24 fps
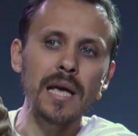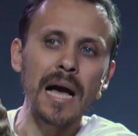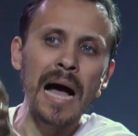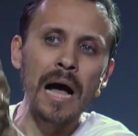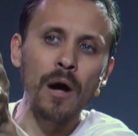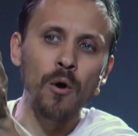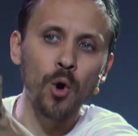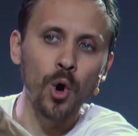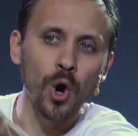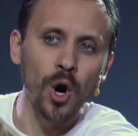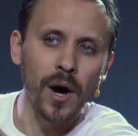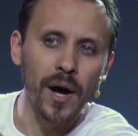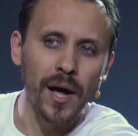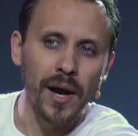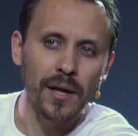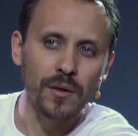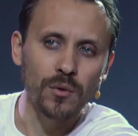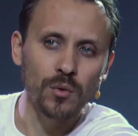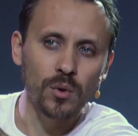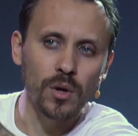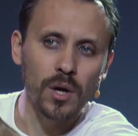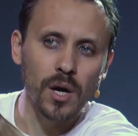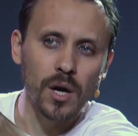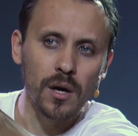agora,
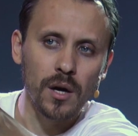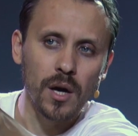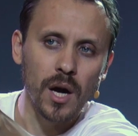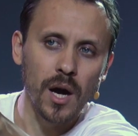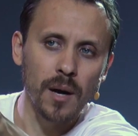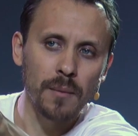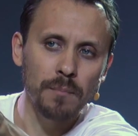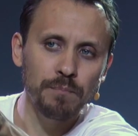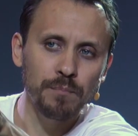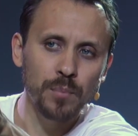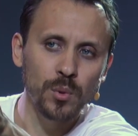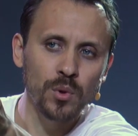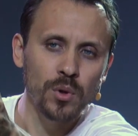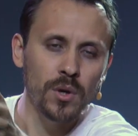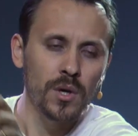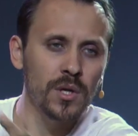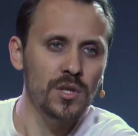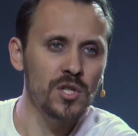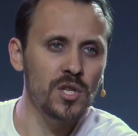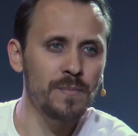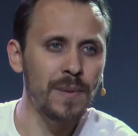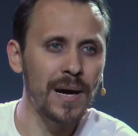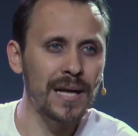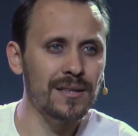no campo
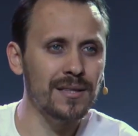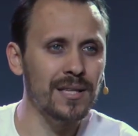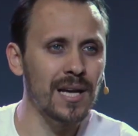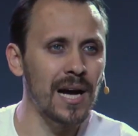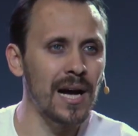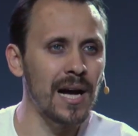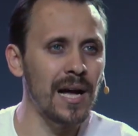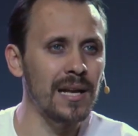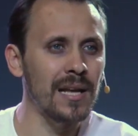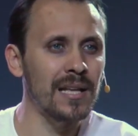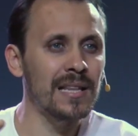de batalha,